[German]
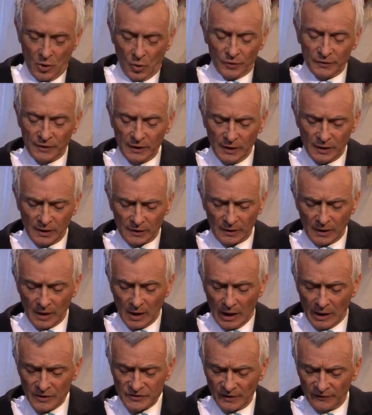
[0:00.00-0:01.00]
Und Ihre
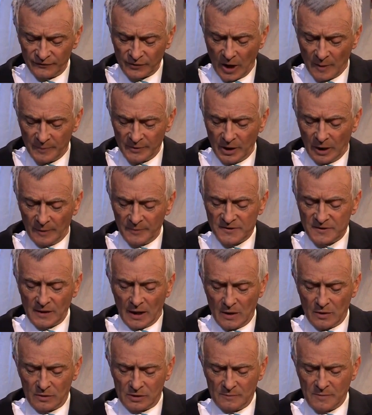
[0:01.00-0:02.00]
Hausaufgaben haben Sie
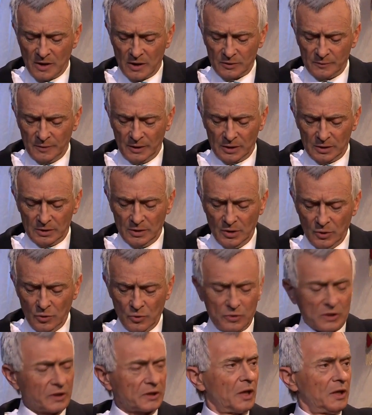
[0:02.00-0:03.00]
auch gemacht wegen
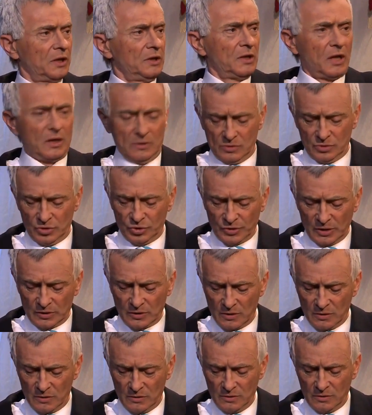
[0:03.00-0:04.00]
Ukraine? Steht
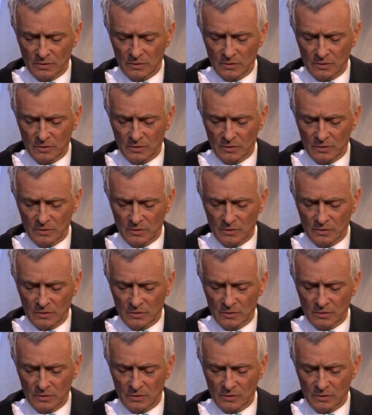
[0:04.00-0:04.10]
da?